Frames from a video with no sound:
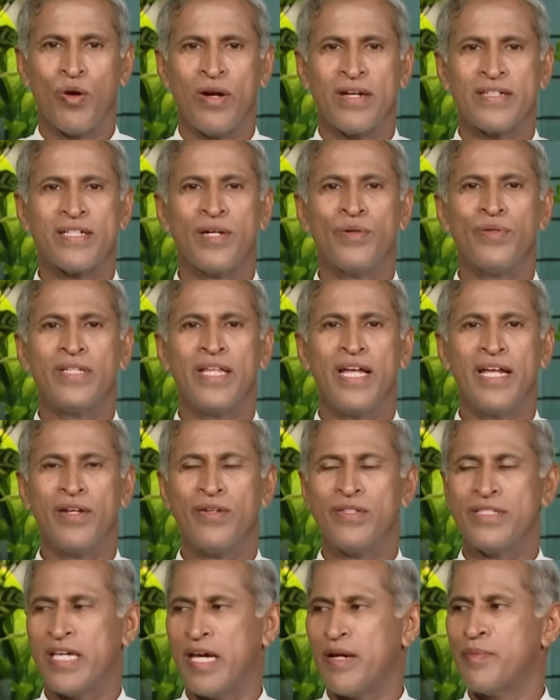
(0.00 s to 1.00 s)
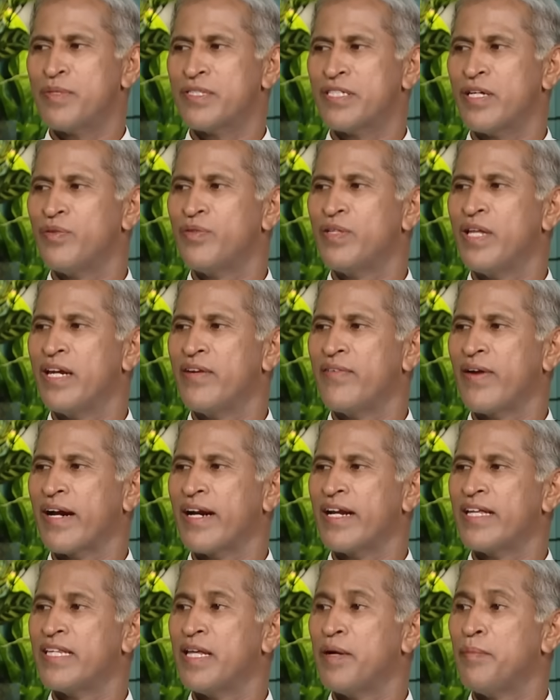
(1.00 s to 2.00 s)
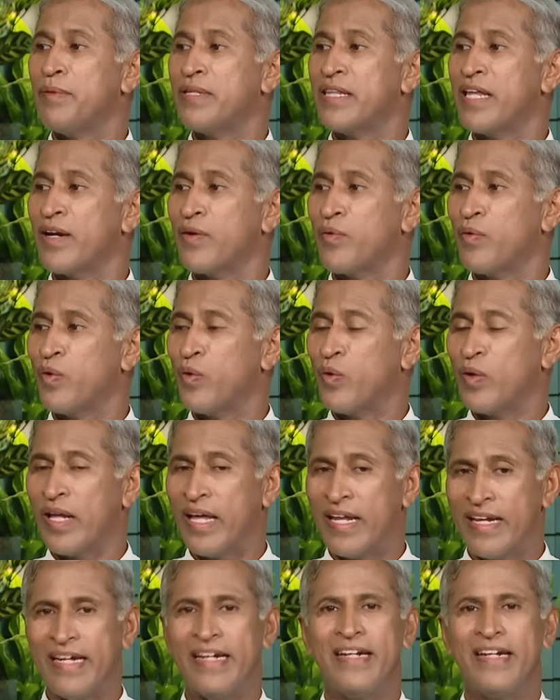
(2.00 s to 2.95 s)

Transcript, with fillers: ముఖ సౌందర్యం చర్మ సౌందర్యం ఎక్కడ దెబ్బతినకుండా ఉండాలి